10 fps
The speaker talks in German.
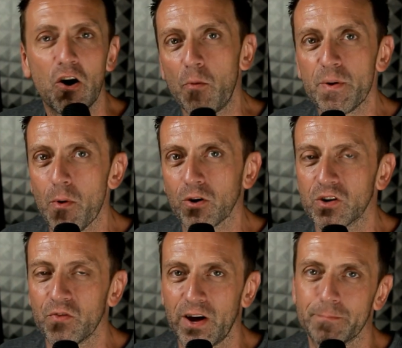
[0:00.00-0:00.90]
ob ihr Bock
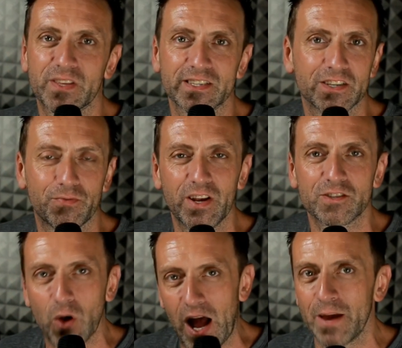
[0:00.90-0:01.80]
drauf habt, dass ich vielleicht
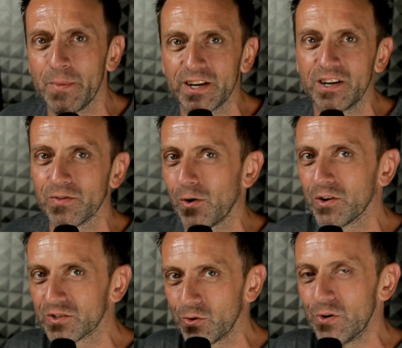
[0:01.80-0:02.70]
so einmal in die
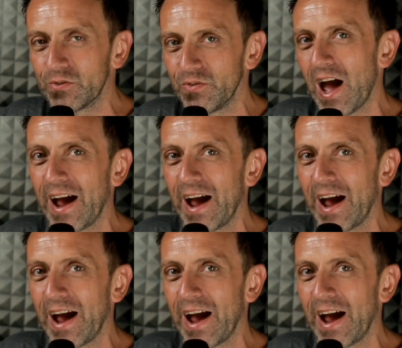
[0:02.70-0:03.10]
Woche so irgendwie